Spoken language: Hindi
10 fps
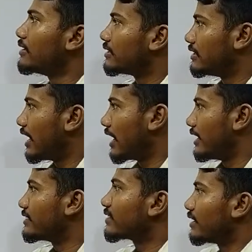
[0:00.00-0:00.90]
किया है
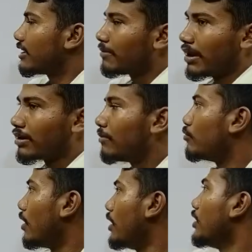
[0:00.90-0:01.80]
इसका निर्माण कब
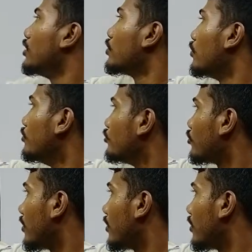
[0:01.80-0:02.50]
हुआ तो उन्नीस